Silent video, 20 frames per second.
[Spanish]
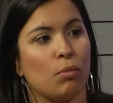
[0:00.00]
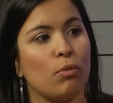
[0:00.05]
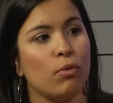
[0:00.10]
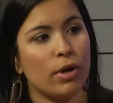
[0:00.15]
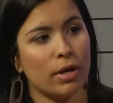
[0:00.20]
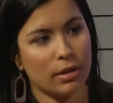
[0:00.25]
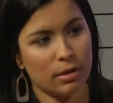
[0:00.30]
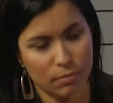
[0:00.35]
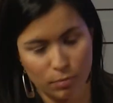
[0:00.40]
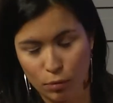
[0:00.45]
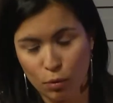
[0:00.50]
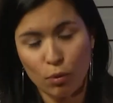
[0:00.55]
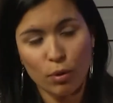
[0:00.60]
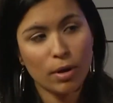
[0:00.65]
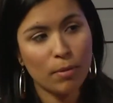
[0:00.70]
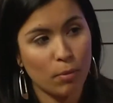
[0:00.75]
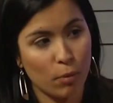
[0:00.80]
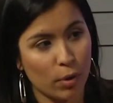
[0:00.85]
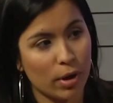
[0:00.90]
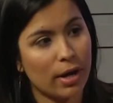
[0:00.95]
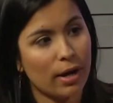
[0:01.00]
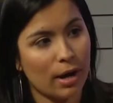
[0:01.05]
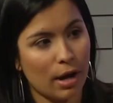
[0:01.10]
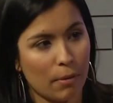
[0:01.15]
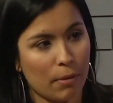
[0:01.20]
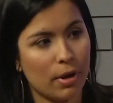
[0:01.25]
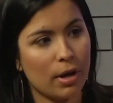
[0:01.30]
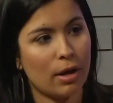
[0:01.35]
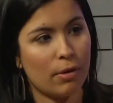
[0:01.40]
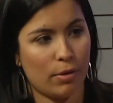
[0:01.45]
muy, muy, muy
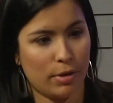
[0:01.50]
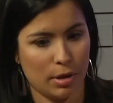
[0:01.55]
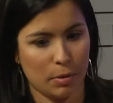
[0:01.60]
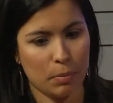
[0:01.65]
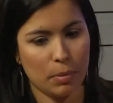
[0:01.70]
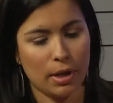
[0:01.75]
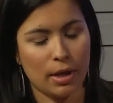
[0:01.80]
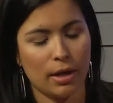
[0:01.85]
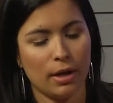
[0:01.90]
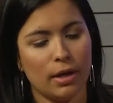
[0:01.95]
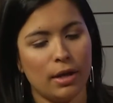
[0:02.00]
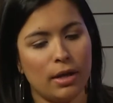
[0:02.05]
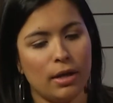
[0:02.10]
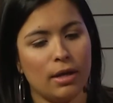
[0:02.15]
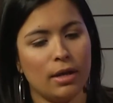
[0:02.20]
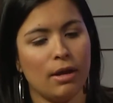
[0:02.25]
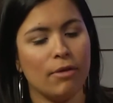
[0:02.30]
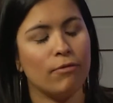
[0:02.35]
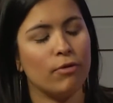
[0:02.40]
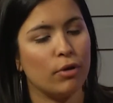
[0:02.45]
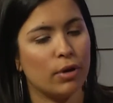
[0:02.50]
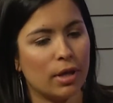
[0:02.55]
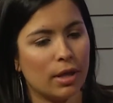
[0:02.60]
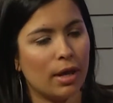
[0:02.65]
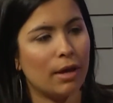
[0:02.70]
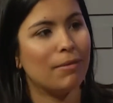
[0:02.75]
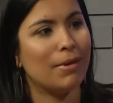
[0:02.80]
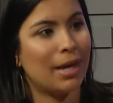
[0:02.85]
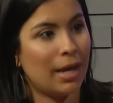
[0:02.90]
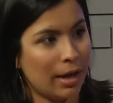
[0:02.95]
grave a nuestra piel y en Florida
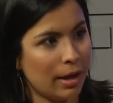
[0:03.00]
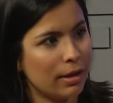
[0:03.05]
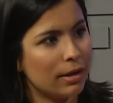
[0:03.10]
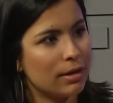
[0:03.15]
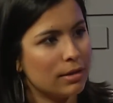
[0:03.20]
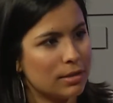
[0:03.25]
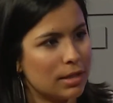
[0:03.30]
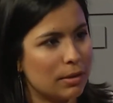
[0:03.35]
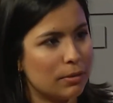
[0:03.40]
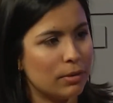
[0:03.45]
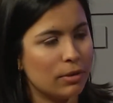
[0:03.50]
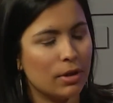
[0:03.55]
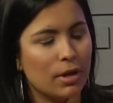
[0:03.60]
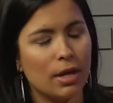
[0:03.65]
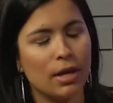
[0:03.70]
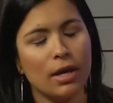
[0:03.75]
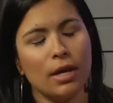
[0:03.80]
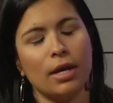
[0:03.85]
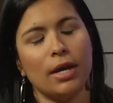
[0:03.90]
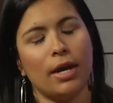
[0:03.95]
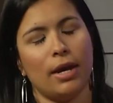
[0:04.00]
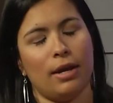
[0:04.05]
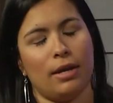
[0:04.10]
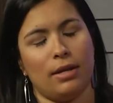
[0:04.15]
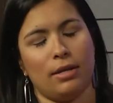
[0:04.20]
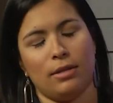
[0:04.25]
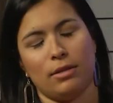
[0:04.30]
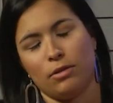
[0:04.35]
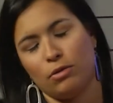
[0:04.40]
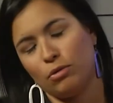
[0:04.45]
es bien agresivo.
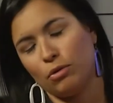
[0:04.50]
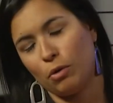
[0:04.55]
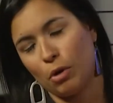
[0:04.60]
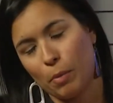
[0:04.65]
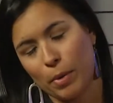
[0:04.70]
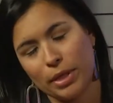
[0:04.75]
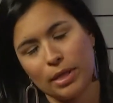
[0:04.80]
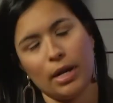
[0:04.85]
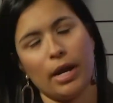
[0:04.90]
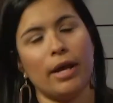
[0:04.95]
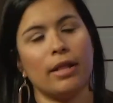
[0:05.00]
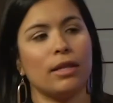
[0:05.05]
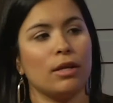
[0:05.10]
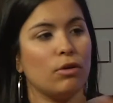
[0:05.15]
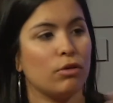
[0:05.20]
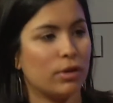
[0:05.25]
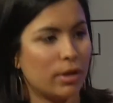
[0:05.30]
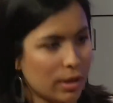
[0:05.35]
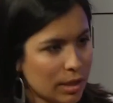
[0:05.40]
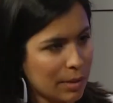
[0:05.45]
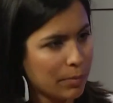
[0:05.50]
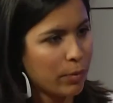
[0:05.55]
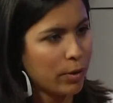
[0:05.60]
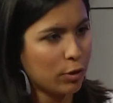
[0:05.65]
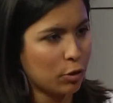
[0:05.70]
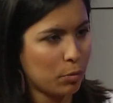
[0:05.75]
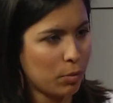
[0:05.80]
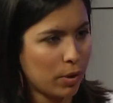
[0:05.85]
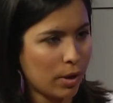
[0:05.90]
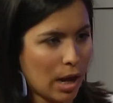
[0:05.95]
Normalmente la gente no tiene tiempo de
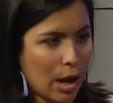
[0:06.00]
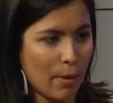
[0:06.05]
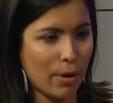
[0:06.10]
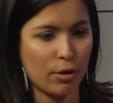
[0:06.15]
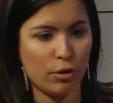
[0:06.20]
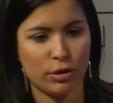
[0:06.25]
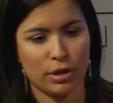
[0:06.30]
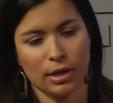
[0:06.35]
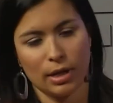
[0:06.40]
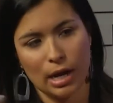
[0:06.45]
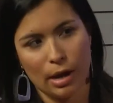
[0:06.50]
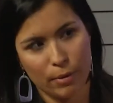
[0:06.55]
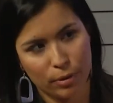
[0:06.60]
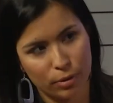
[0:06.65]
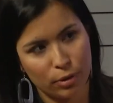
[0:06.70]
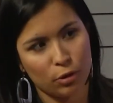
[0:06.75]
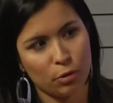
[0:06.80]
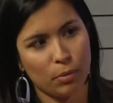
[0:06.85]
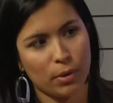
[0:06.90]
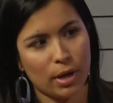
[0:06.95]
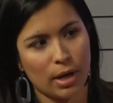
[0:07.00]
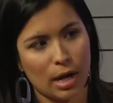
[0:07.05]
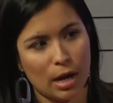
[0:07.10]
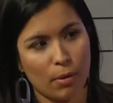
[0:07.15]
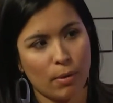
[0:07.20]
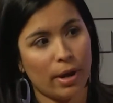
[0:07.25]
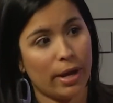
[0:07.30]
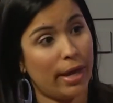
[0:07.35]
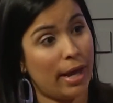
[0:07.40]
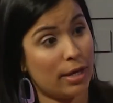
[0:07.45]
tomar agua, no tiene el hábito de tomar
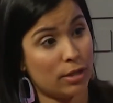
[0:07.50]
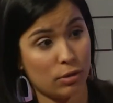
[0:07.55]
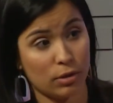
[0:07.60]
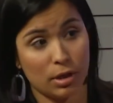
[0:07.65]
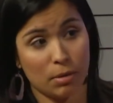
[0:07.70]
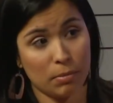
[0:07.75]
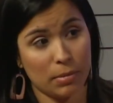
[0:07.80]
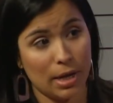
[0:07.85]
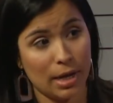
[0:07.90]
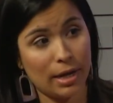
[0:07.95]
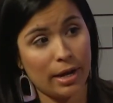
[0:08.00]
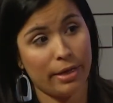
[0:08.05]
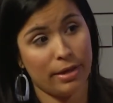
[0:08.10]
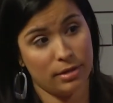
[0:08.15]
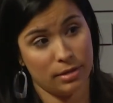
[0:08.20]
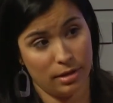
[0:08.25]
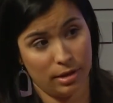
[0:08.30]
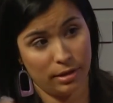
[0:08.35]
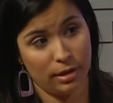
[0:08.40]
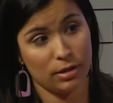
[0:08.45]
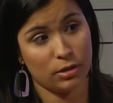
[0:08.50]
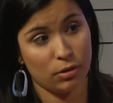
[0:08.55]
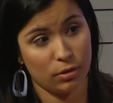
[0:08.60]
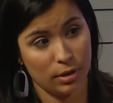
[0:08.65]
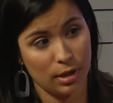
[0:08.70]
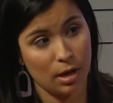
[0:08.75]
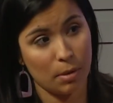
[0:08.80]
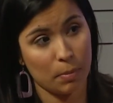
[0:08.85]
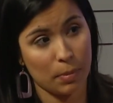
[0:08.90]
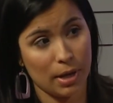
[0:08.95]
agua y eso también, la deshidratación
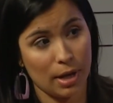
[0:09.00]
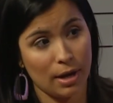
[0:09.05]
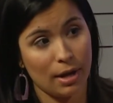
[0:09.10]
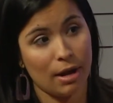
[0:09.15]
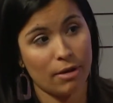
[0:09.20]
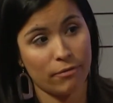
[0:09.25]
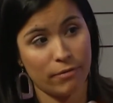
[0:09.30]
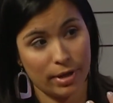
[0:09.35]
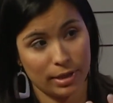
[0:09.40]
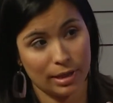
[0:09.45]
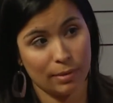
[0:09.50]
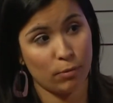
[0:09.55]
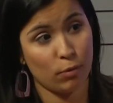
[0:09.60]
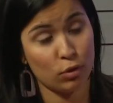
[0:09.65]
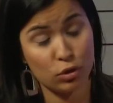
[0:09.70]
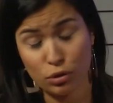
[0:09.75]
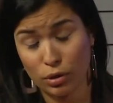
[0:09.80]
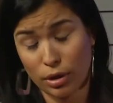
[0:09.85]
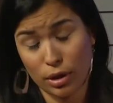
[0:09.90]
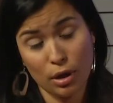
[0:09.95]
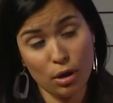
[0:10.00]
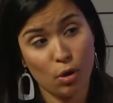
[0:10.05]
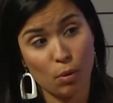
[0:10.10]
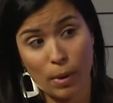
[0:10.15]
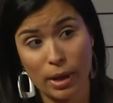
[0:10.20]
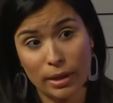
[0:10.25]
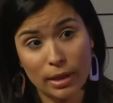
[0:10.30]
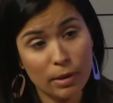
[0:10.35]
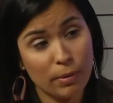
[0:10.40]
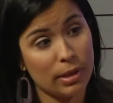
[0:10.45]
de la piel, afecta mucho desde los
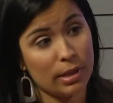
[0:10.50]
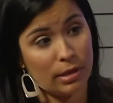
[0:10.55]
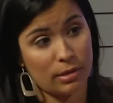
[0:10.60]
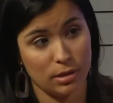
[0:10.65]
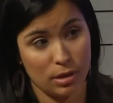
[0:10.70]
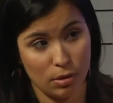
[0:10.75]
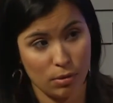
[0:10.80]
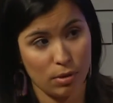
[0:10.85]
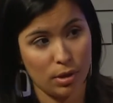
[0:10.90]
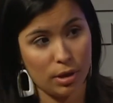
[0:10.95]
20, 25